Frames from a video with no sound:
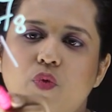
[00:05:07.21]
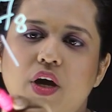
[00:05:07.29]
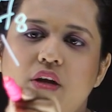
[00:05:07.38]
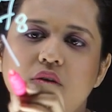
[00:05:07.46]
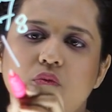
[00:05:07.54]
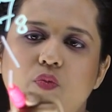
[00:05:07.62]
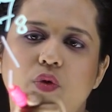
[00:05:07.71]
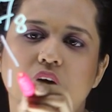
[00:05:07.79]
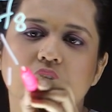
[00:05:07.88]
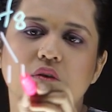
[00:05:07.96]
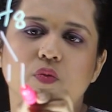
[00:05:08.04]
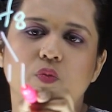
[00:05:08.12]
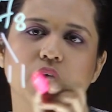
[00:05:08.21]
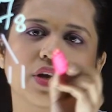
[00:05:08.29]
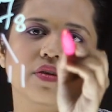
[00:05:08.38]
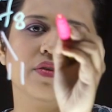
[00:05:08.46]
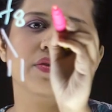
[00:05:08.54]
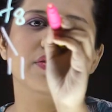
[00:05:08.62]
ওয়ান ওয়ান
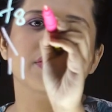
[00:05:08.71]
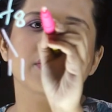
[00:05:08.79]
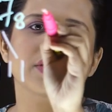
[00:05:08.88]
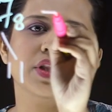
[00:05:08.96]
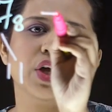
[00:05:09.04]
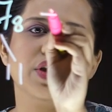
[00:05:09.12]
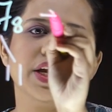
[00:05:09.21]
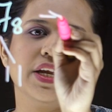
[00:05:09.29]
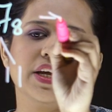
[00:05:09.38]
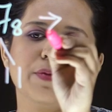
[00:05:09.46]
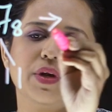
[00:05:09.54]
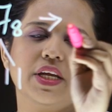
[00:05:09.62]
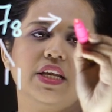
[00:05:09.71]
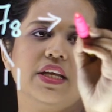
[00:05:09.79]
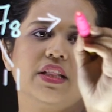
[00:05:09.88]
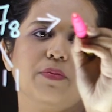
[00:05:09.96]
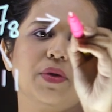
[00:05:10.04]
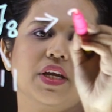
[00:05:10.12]
ওয়ান তাহলে এটাকে আমরা কি
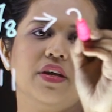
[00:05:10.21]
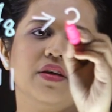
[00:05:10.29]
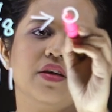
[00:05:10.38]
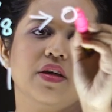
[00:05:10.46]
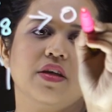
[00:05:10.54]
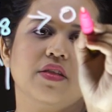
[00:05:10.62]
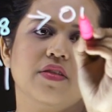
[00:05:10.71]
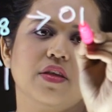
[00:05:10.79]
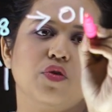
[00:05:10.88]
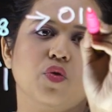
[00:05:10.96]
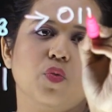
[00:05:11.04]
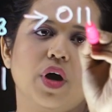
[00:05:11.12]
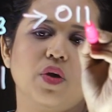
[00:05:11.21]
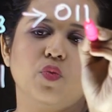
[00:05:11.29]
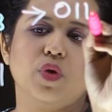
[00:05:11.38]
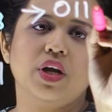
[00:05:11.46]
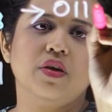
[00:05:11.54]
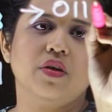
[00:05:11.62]
লিখতে পারি জিরো
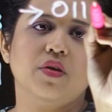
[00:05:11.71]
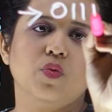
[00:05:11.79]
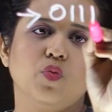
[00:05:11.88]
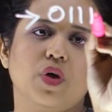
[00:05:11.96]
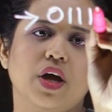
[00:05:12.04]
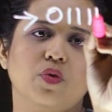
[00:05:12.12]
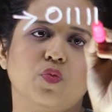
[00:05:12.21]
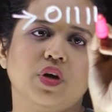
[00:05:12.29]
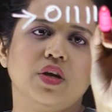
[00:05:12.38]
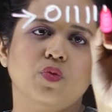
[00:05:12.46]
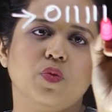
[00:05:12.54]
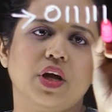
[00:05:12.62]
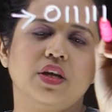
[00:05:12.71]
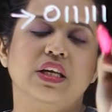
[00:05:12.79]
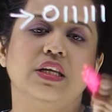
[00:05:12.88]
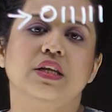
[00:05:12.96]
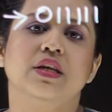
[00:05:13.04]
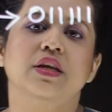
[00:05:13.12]
ওয়ান ওয়ান ওয়ান ওয়ান ওয়ান
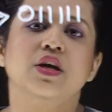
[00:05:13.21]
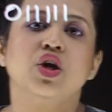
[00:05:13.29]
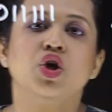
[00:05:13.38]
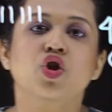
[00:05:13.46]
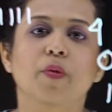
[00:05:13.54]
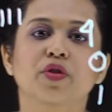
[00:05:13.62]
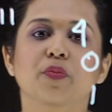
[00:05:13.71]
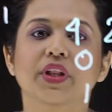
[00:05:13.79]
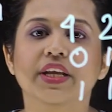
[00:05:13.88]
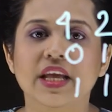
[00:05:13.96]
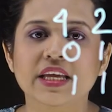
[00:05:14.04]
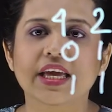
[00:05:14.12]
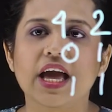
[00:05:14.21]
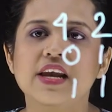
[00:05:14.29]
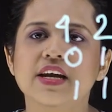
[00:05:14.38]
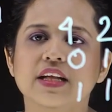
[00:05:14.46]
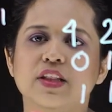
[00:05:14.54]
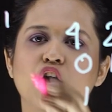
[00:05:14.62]
তবে তোমাদেরকে
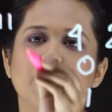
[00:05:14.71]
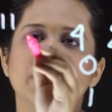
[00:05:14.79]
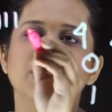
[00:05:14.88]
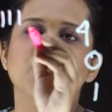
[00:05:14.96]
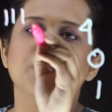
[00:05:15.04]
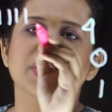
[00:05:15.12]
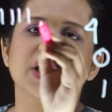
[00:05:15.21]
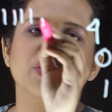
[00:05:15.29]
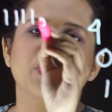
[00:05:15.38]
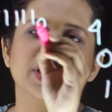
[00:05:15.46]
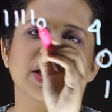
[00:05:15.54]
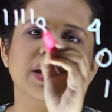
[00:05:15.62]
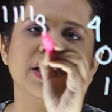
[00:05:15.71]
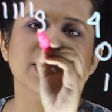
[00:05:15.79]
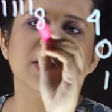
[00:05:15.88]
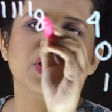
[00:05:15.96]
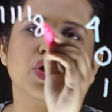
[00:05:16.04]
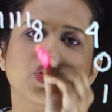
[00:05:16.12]
খেয়াল রাখতে হবে তোমরা যেন এখানে
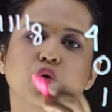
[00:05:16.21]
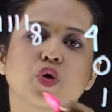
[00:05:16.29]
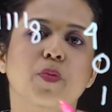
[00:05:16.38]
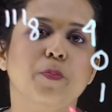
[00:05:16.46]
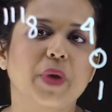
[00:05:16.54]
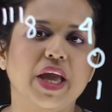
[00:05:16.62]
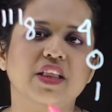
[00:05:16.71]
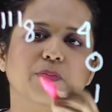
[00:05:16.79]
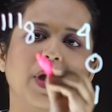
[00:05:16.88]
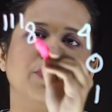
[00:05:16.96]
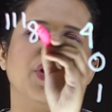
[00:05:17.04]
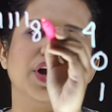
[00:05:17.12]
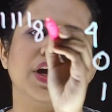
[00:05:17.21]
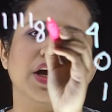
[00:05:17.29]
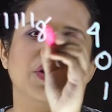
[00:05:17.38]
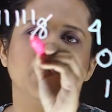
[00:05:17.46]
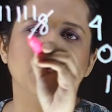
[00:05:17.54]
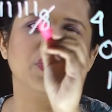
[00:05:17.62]
কোনো বেস ব্যবহার
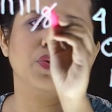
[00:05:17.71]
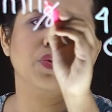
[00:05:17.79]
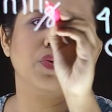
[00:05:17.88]
না করো